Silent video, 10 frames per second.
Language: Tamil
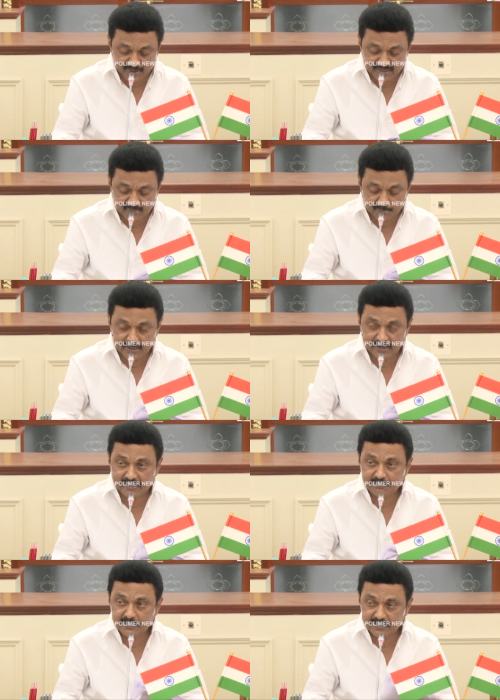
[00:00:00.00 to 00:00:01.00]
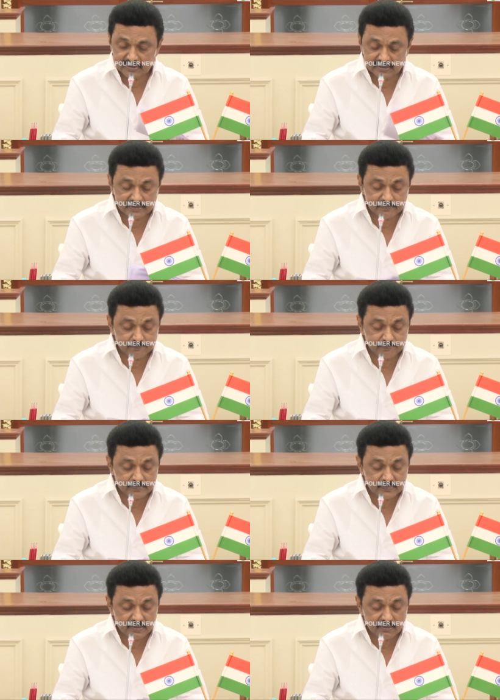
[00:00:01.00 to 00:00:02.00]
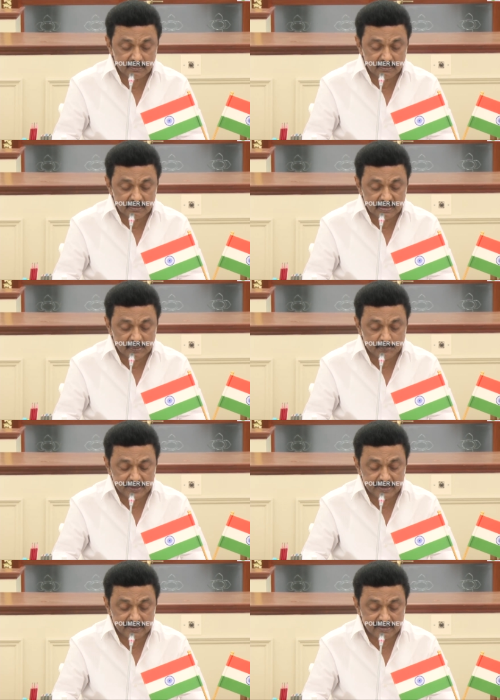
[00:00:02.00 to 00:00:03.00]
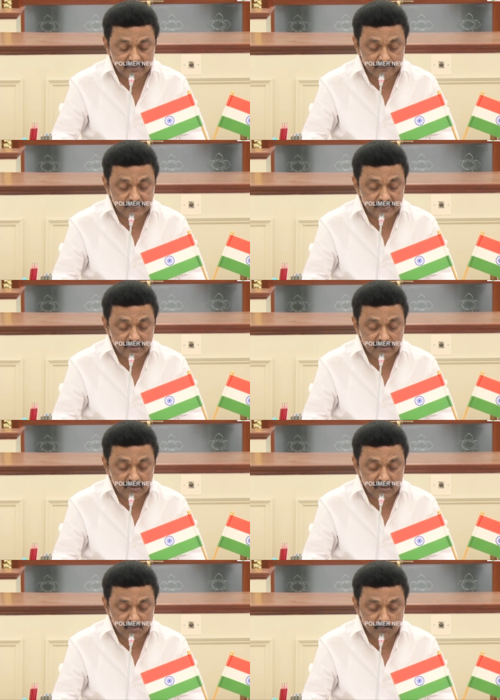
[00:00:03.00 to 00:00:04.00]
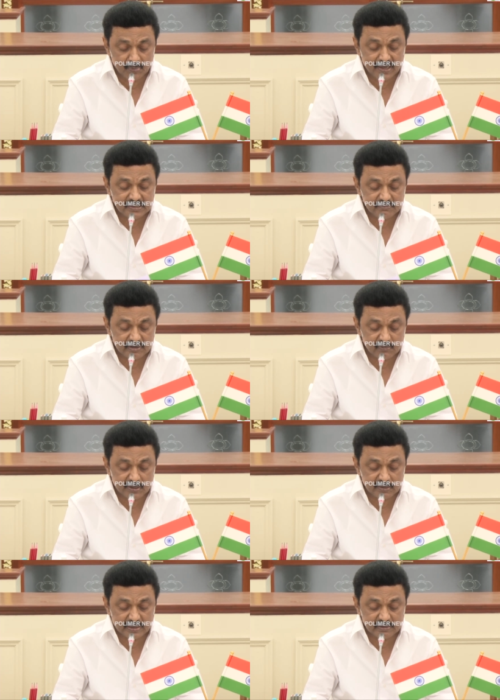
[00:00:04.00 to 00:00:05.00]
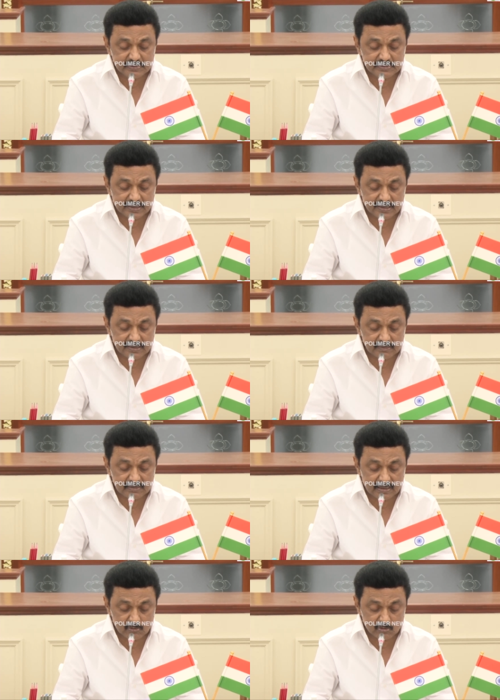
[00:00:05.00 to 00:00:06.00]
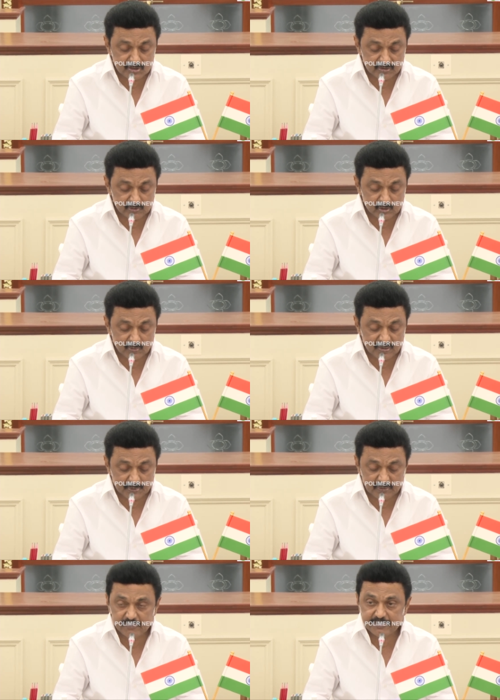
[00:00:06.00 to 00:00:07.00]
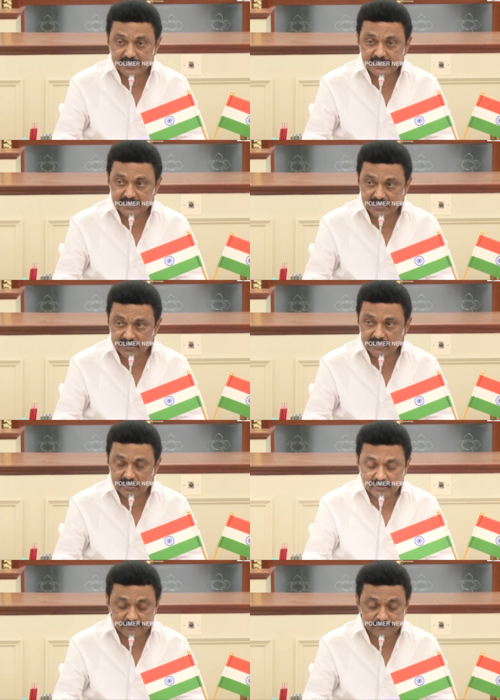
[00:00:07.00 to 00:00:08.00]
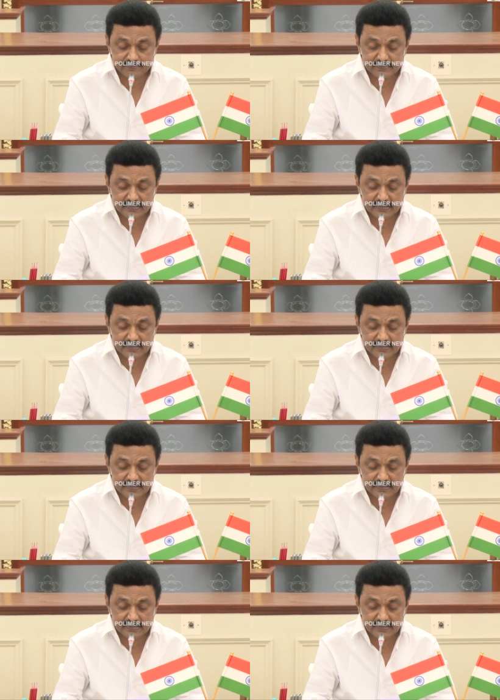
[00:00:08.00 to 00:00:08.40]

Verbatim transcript: இதன் பயனை பெறலாம் என்கிறார்கள் அப்படியானால் மாத வருமானம் அறுபத்தாறாயிரத்து அறுநூற்றி அறுபது ரூபாய் பெறுபவர்கள் ஏழைகளா